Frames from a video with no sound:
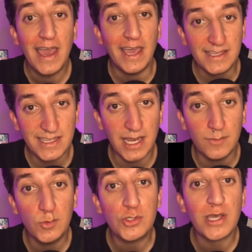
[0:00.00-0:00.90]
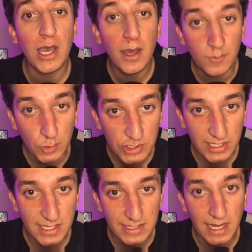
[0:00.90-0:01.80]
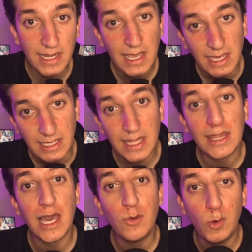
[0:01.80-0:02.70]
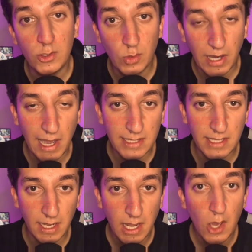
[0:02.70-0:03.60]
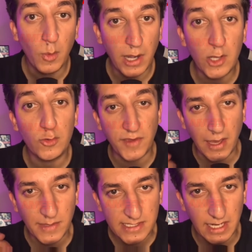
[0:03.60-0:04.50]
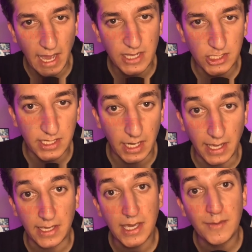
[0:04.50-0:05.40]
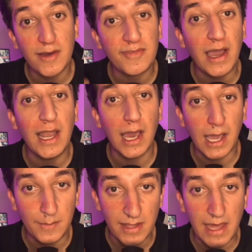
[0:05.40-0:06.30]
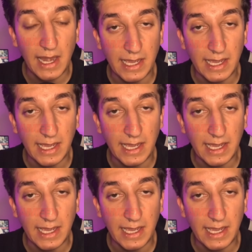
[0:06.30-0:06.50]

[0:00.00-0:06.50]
حسين عموته مجددا يذهب ويغادر ونحن في أمس الحاجة إليه كما فعلها قبل ذلك